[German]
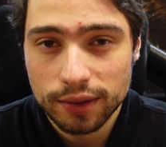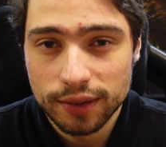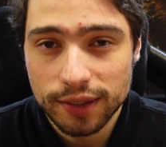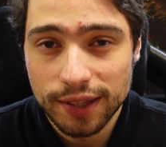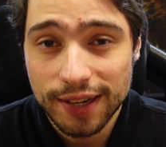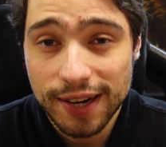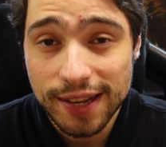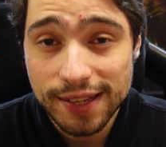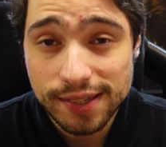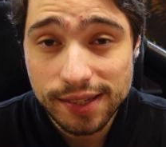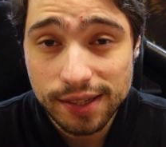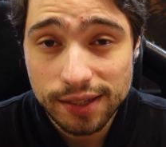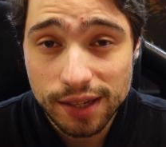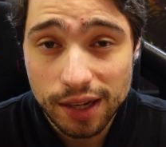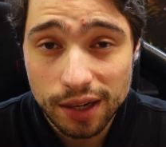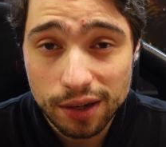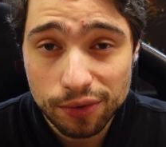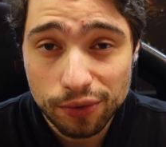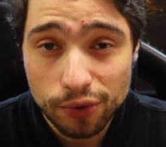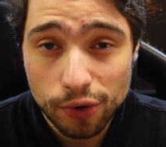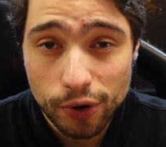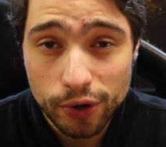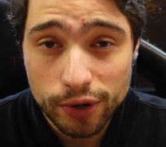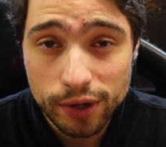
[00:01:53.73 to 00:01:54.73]
Der letzte
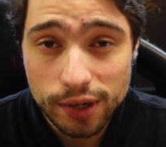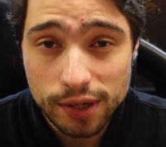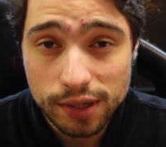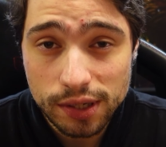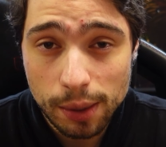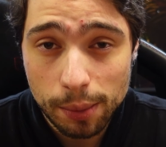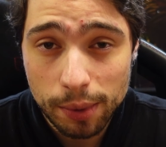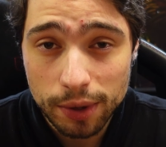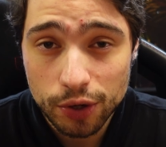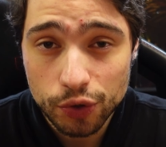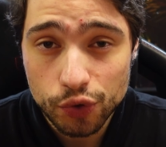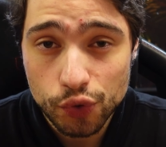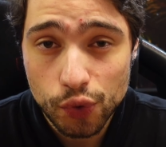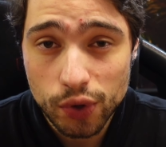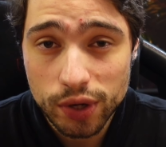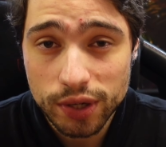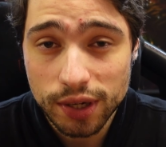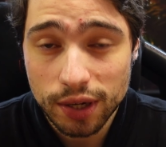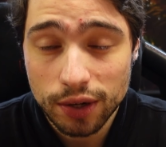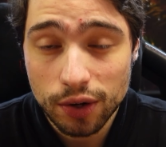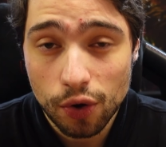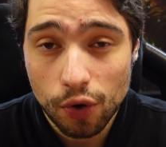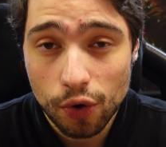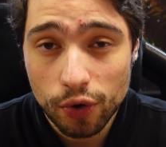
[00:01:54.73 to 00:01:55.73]
Dank, Freunde, ist aber
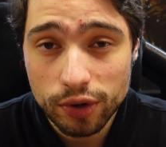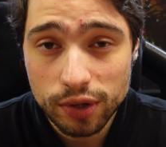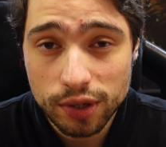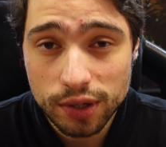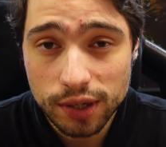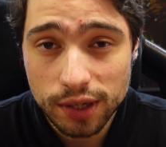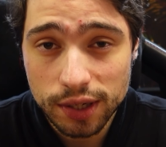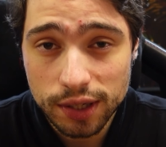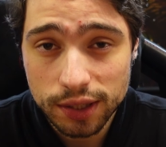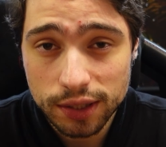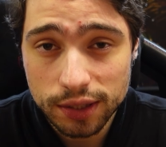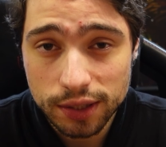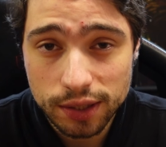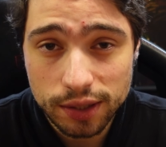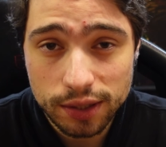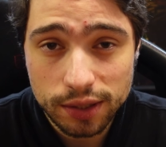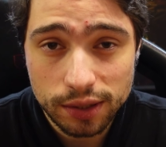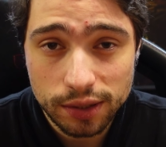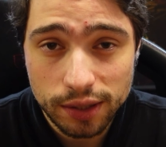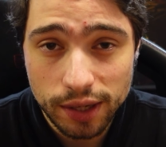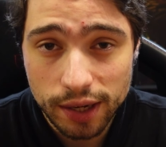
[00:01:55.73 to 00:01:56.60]
natürlich an euch gerichtet,